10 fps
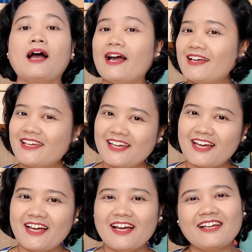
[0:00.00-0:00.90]
Hai
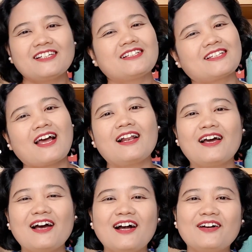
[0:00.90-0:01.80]
guys,
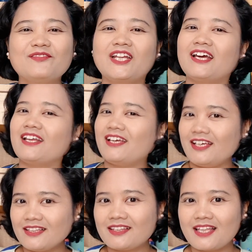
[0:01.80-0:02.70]
salam dari
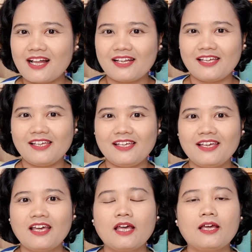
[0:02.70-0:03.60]
Itali.
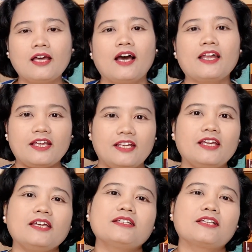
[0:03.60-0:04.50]
Hari
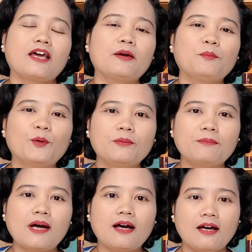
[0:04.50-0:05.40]
ini saya
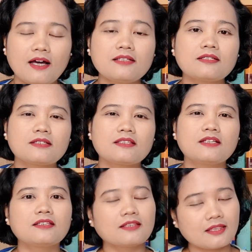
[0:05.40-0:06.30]
membahas
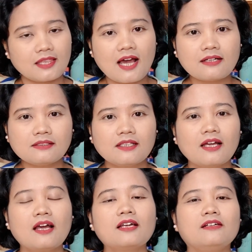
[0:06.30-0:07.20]
tentang
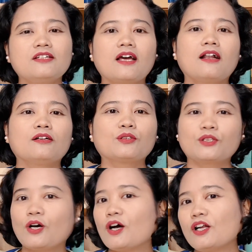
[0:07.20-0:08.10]
jalan
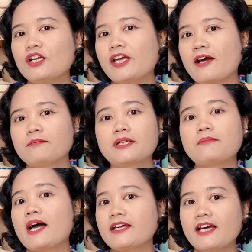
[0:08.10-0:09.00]
tol yang
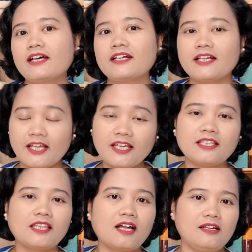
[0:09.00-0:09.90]
berbayar di
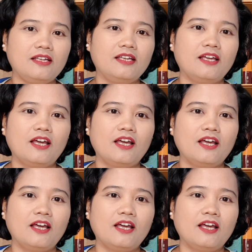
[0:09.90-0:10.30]
Itali